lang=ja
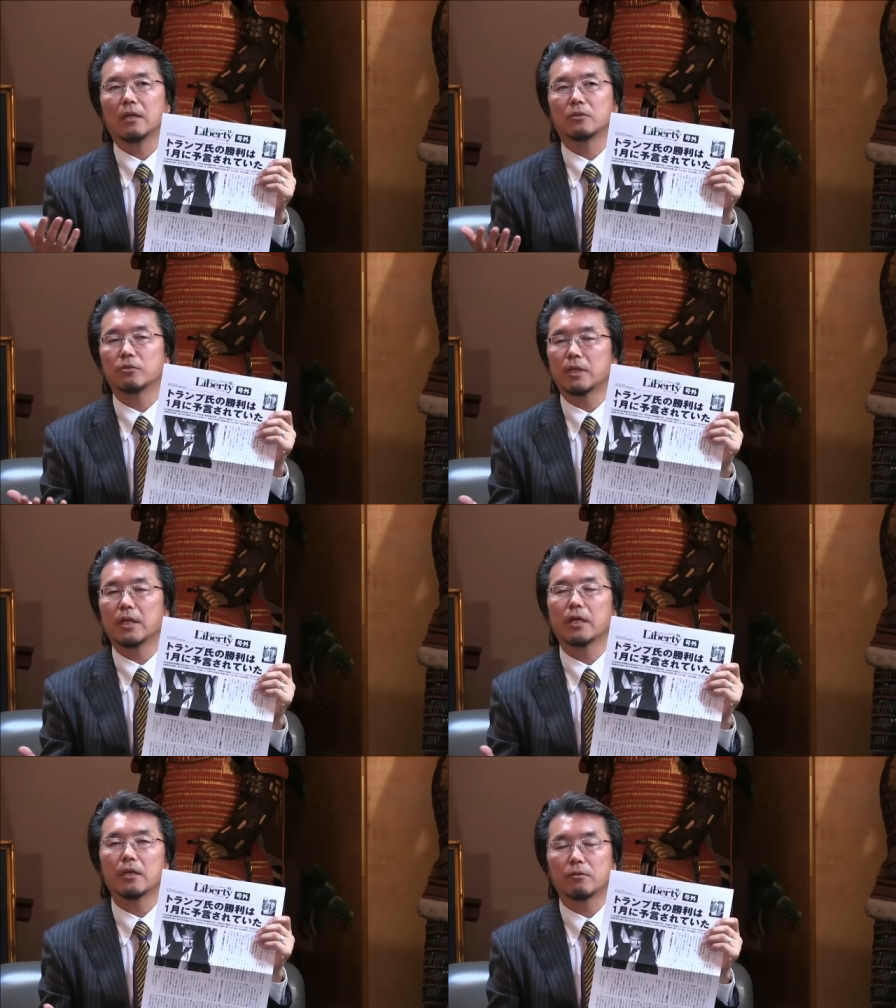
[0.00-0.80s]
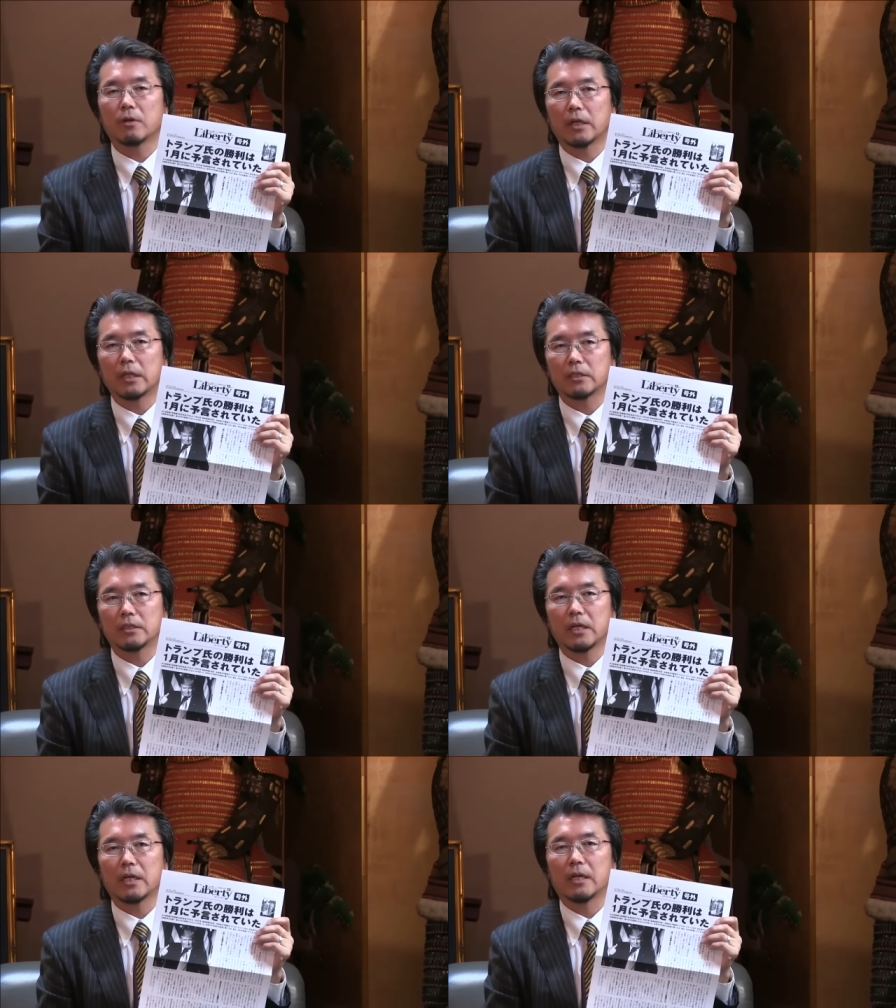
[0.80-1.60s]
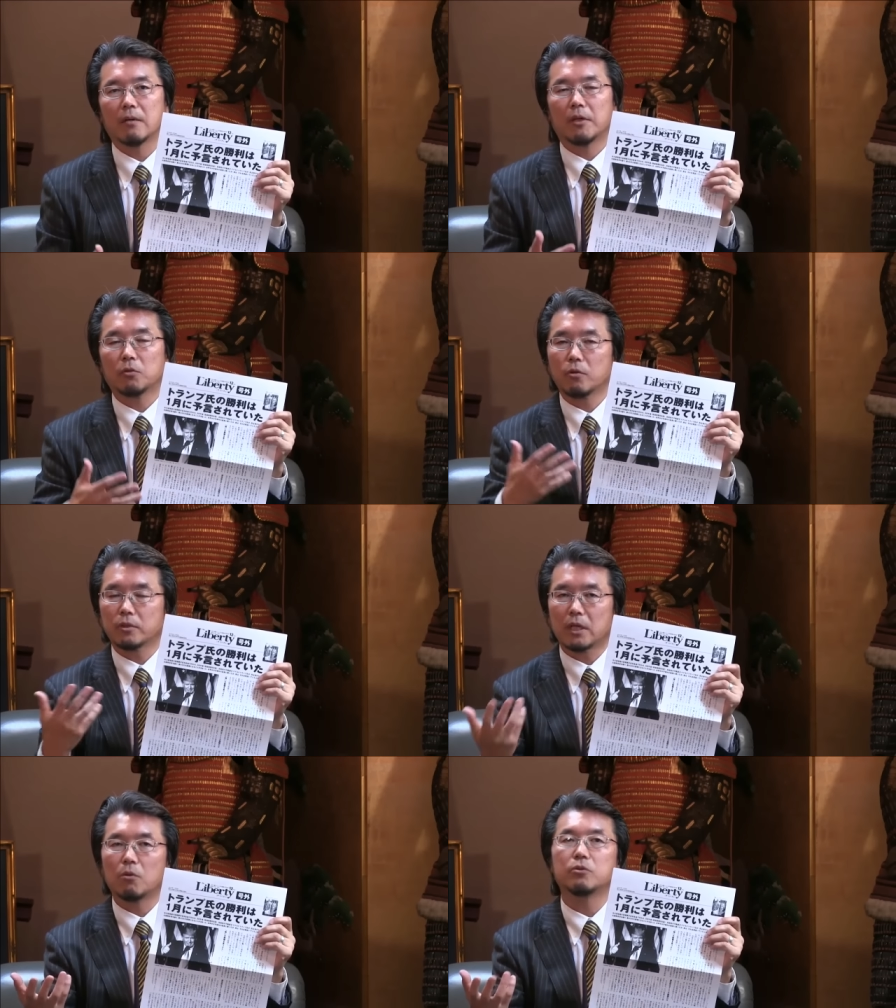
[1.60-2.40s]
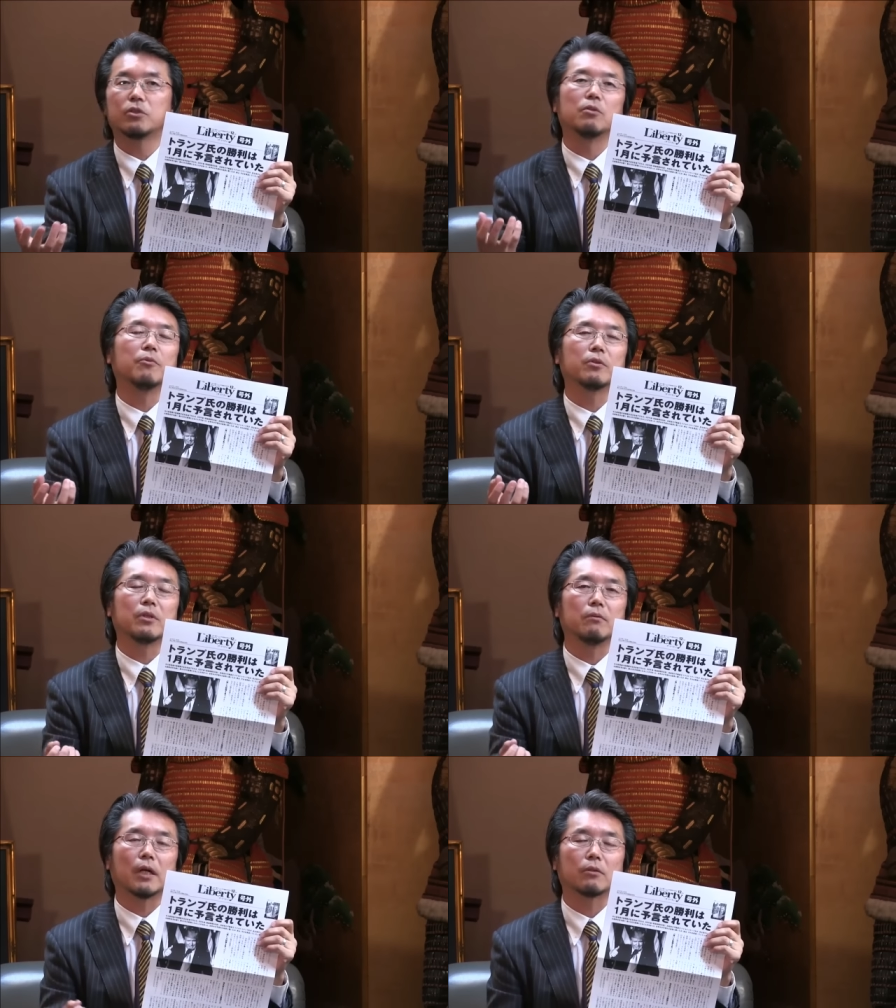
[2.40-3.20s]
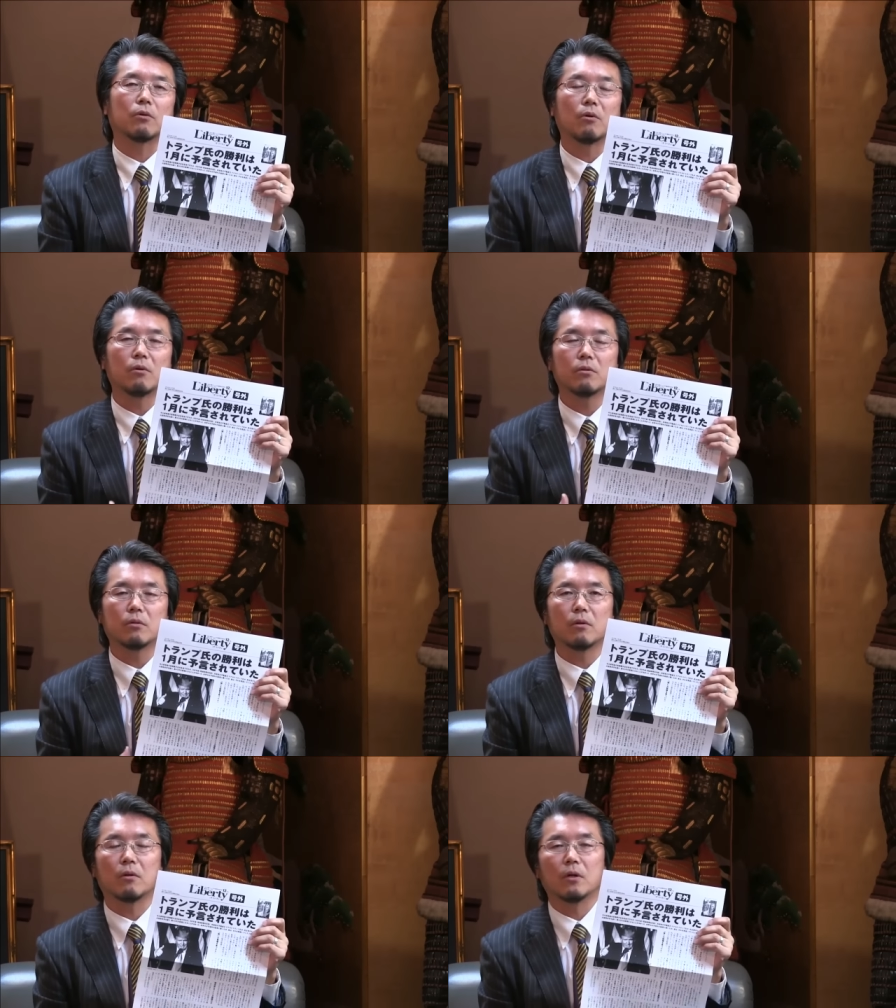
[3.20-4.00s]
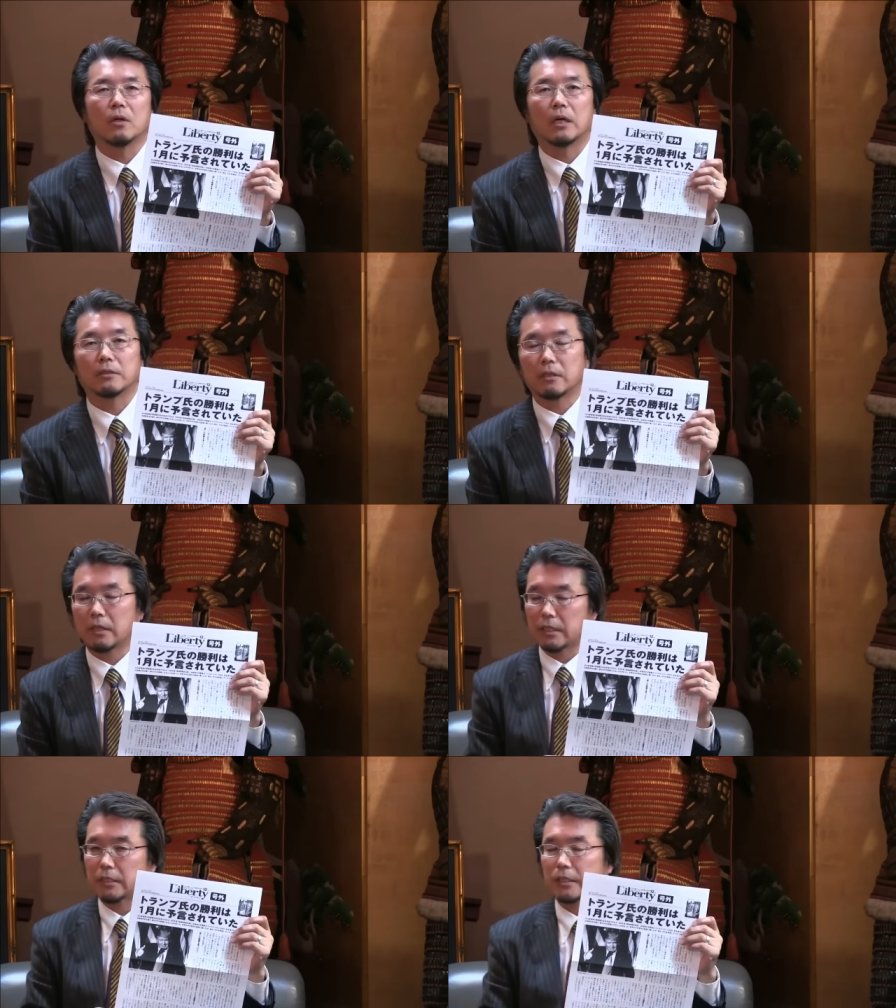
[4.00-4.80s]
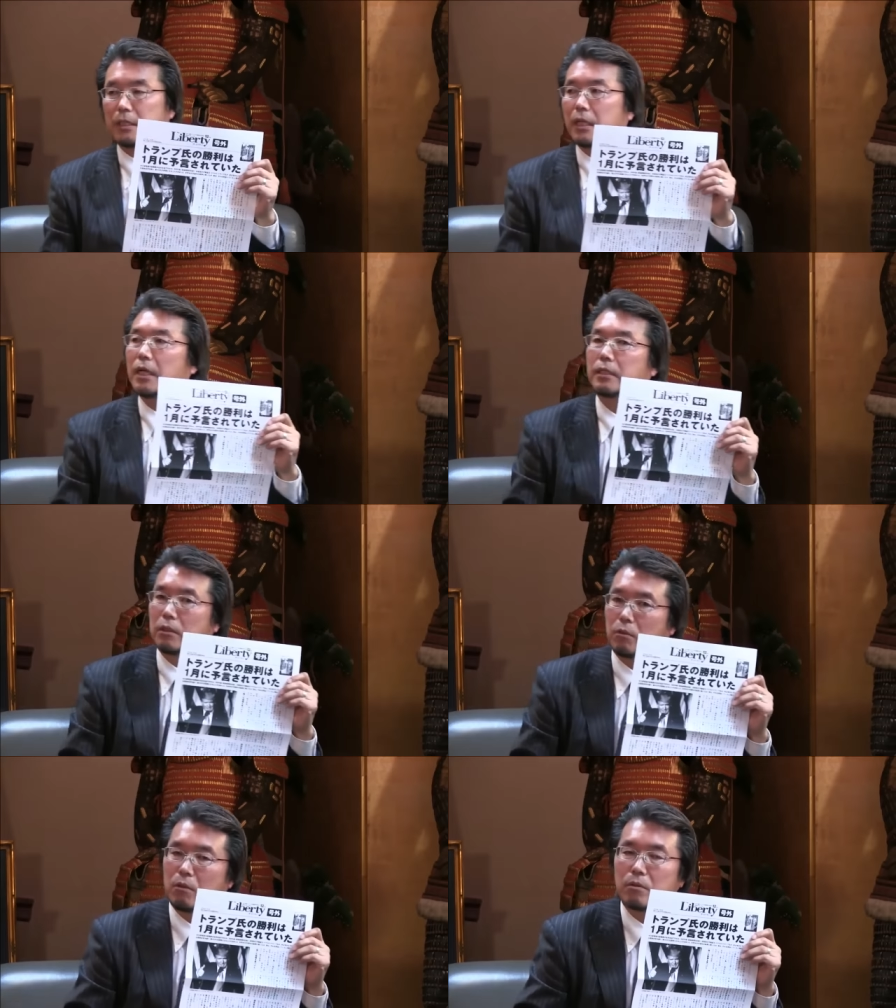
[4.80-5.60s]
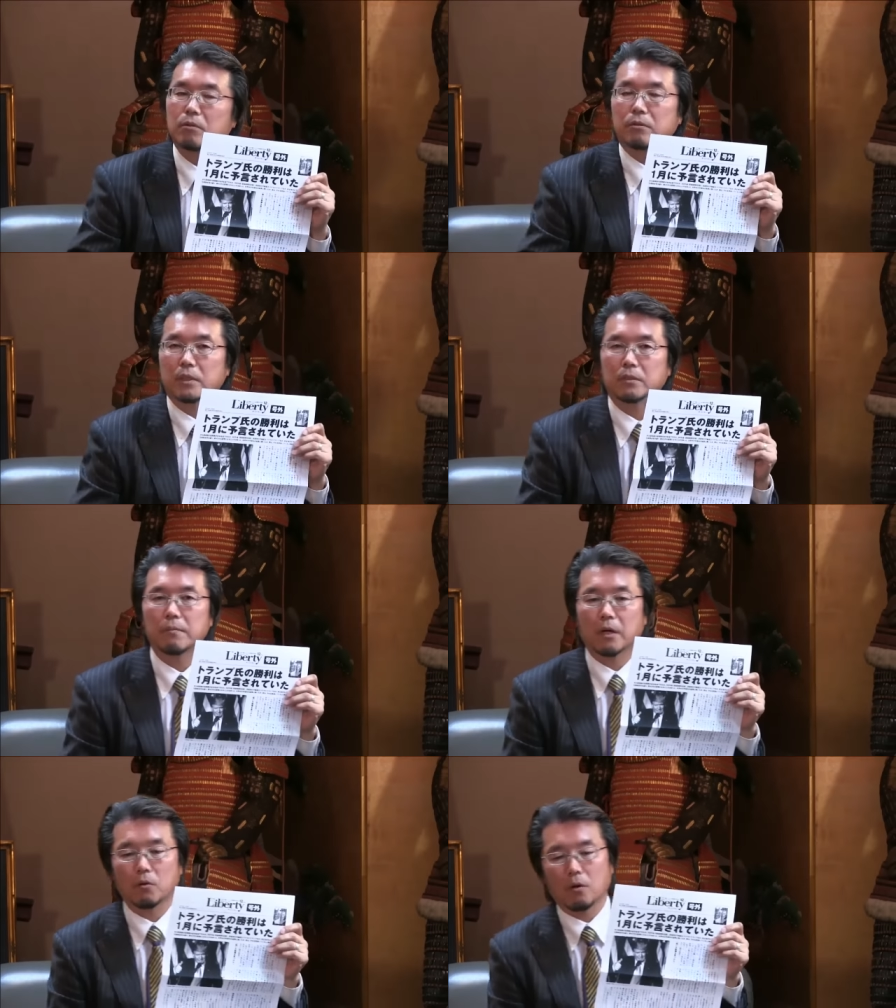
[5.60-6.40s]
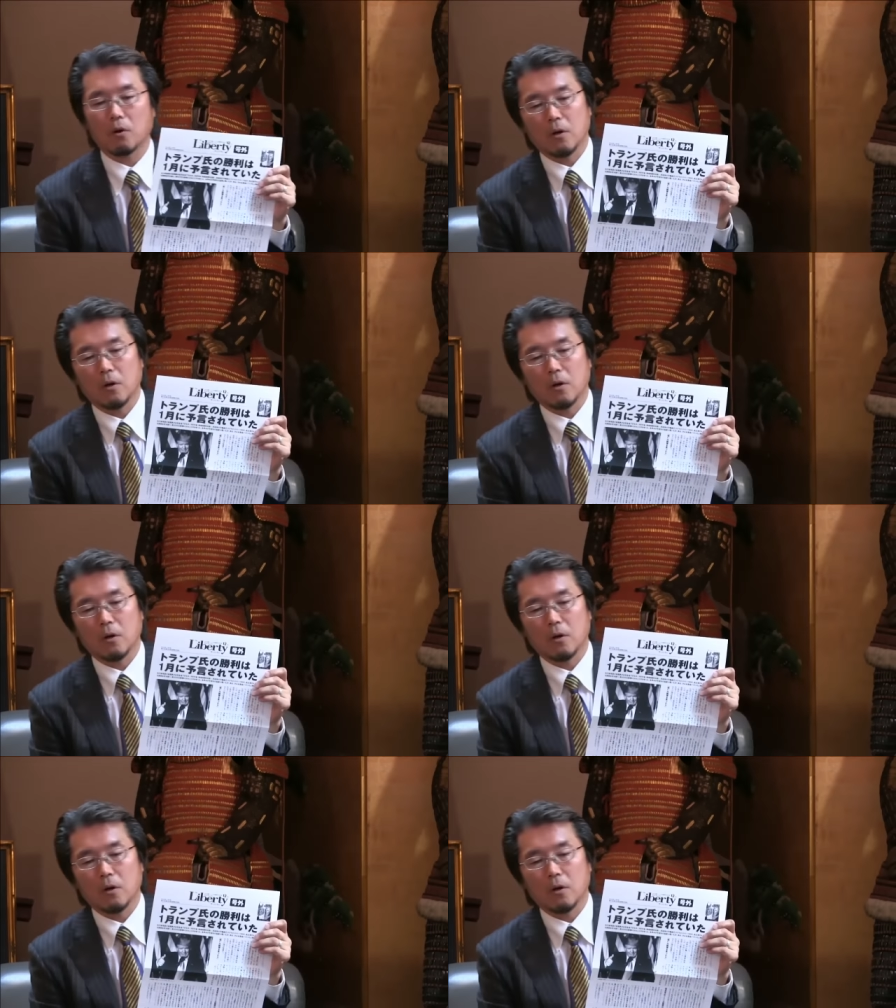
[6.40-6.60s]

そして霊言という形でどういった本心を持っているのかというのを探らさせていただいたということです。まあ、この、